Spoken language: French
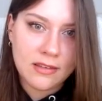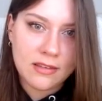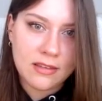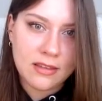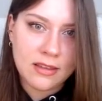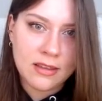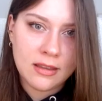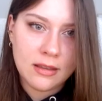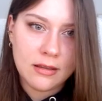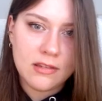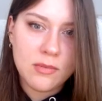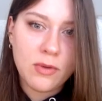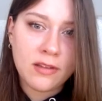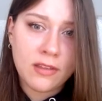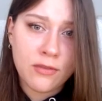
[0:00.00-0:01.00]
vas-y.
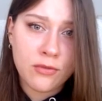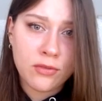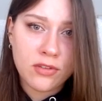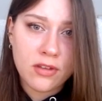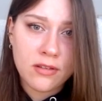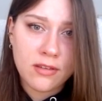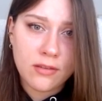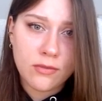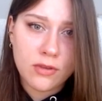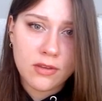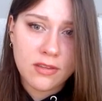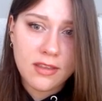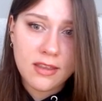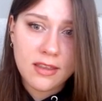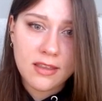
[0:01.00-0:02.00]
Dis-moi que ça fonctionne cette
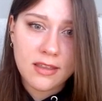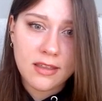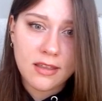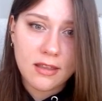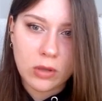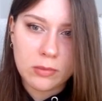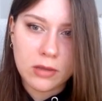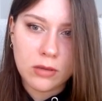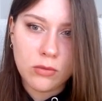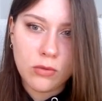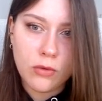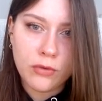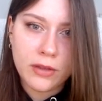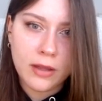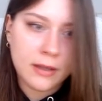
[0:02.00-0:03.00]
fois-ci. J'aurais peut-être dû
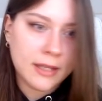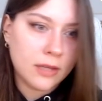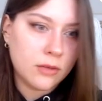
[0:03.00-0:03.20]
offrir un